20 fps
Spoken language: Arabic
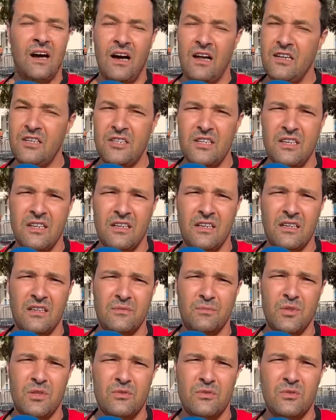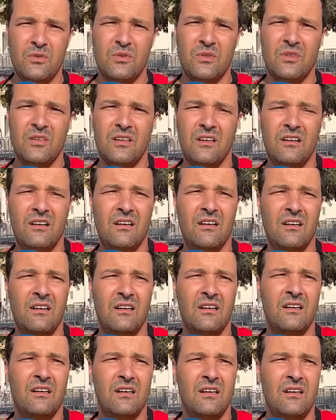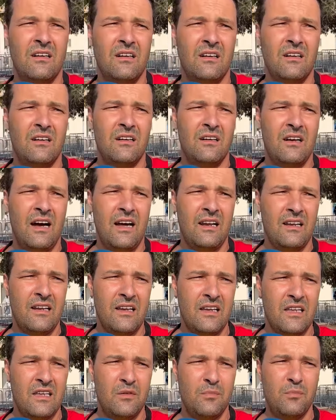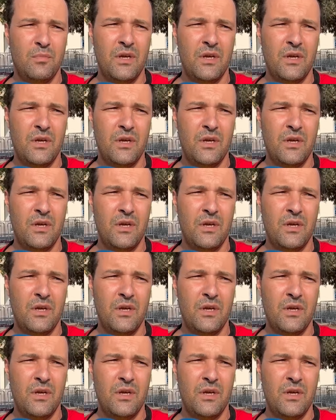علاش لا بيان يعني سور آه عندنا ايكيب